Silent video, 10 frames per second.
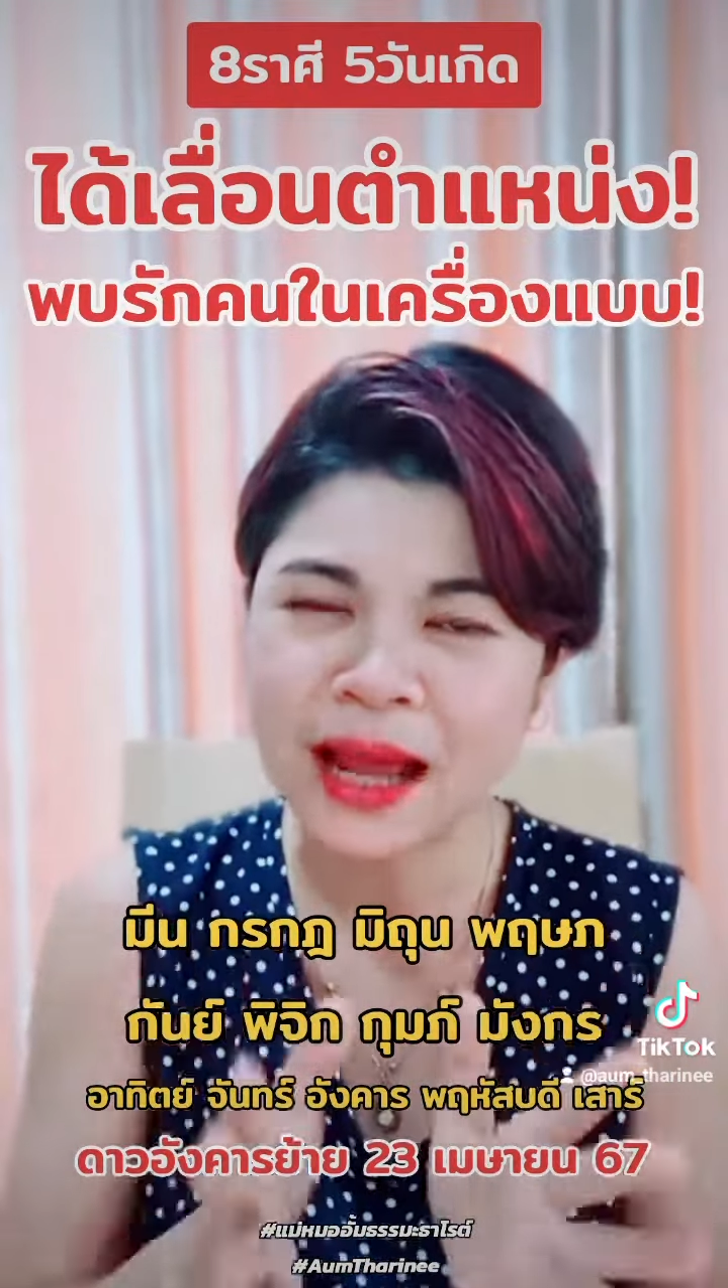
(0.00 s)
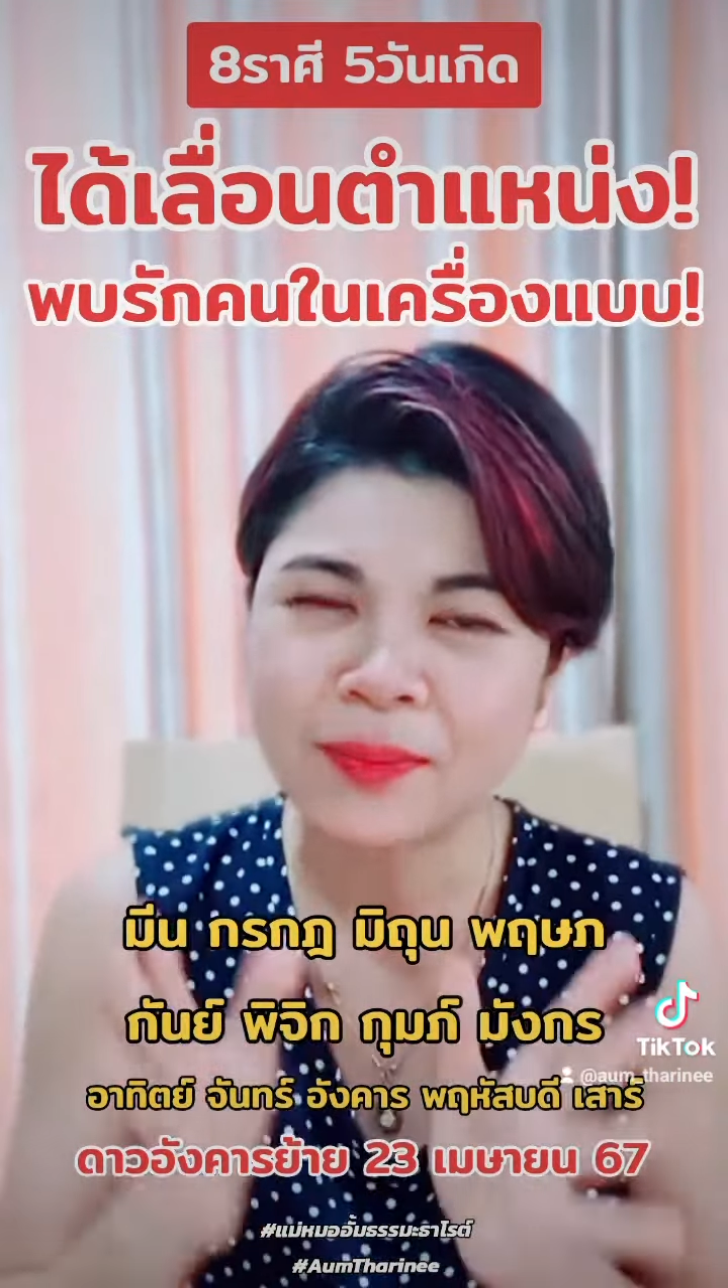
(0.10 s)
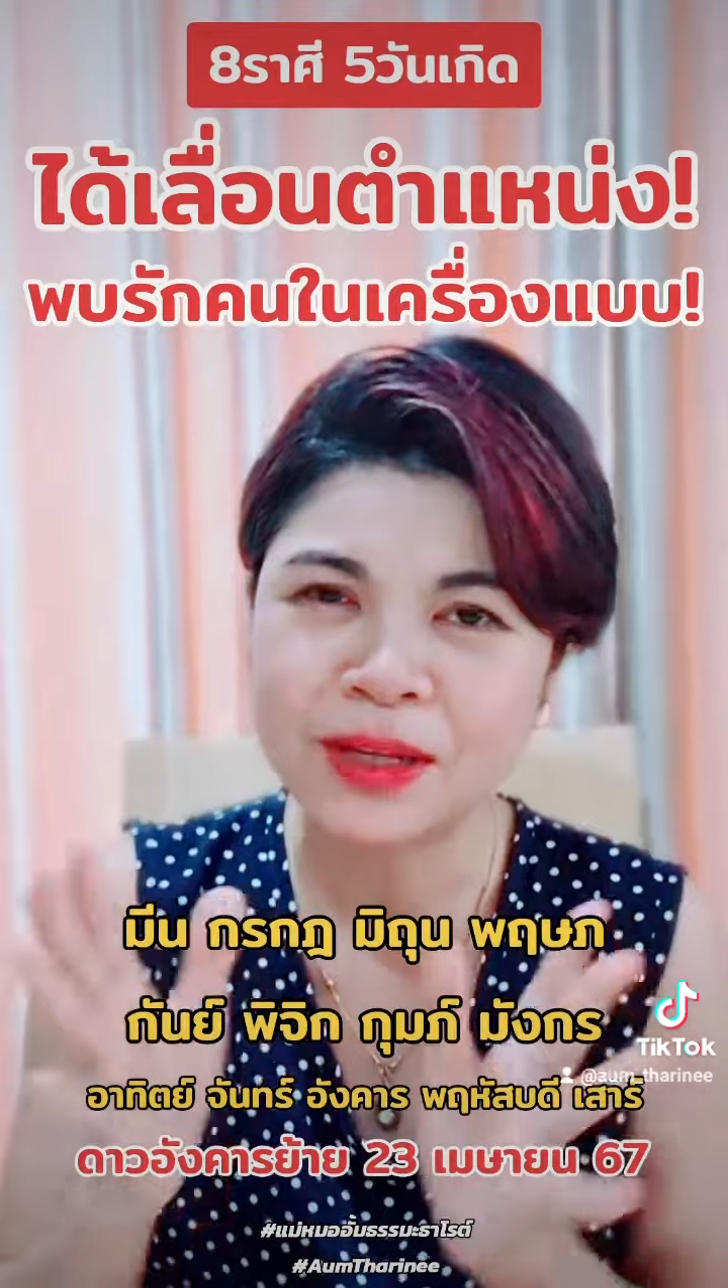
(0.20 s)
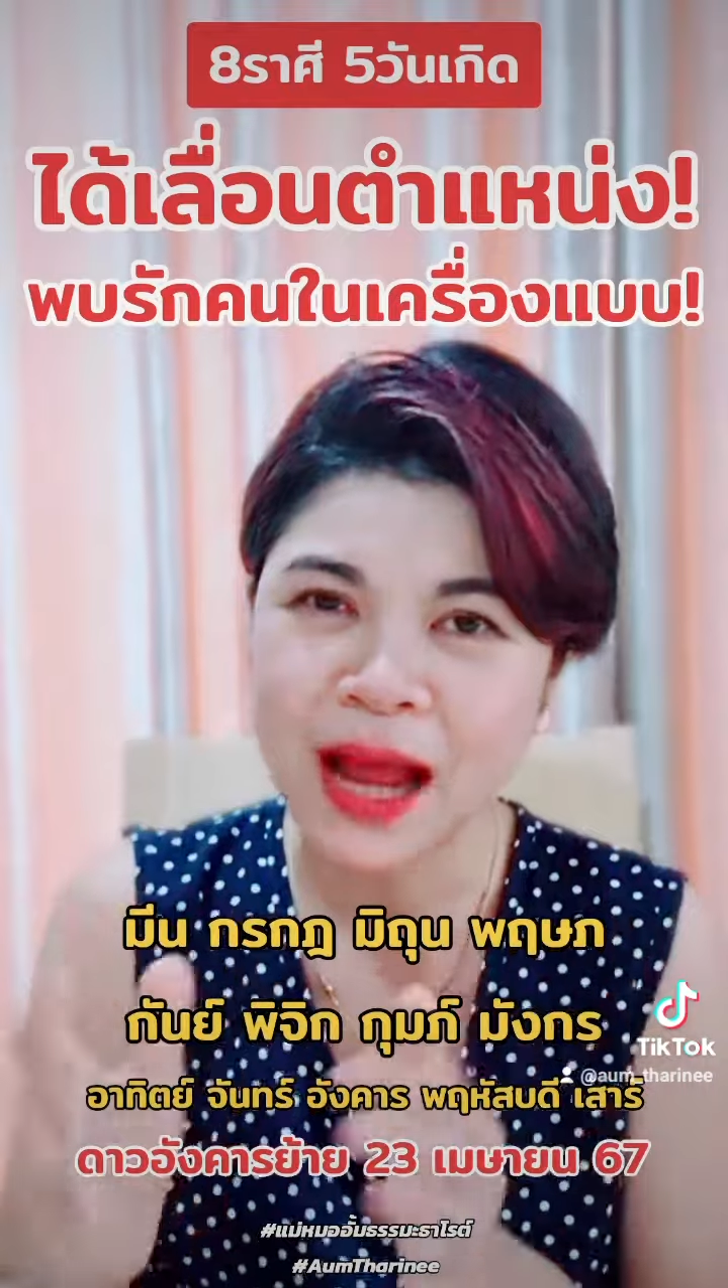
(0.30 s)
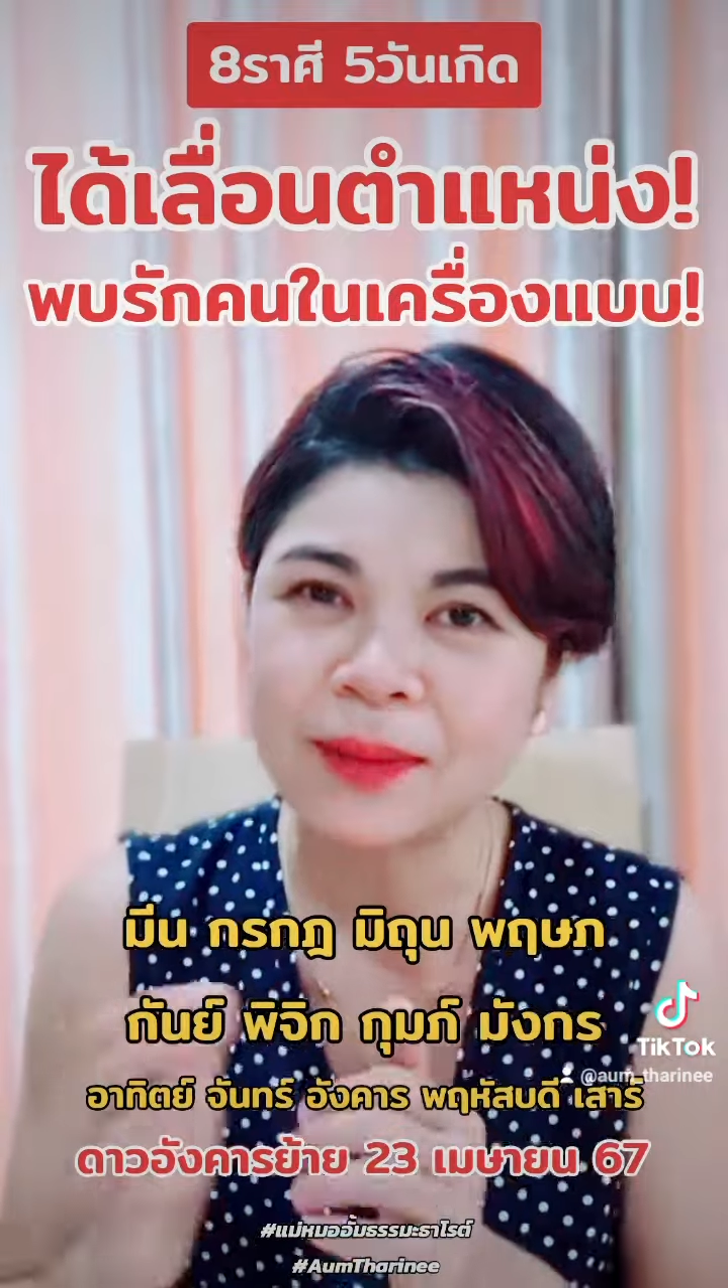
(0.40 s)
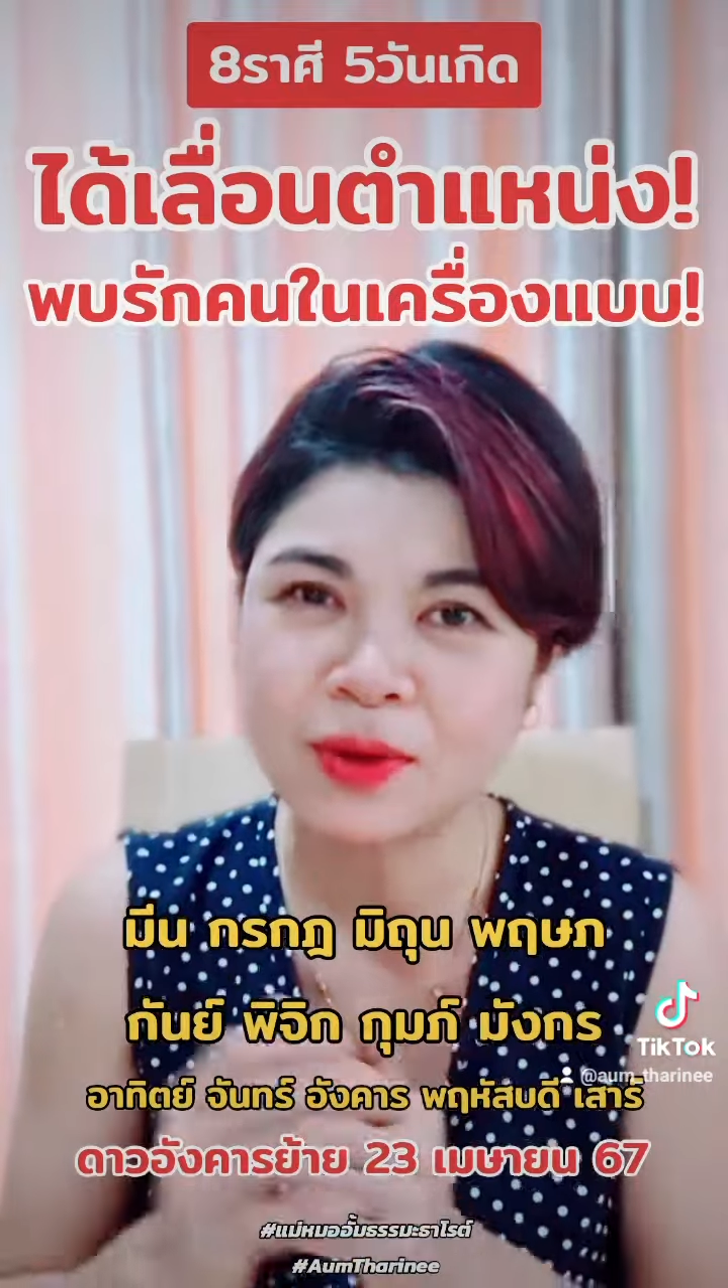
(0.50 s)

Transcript: ลักมีฐาน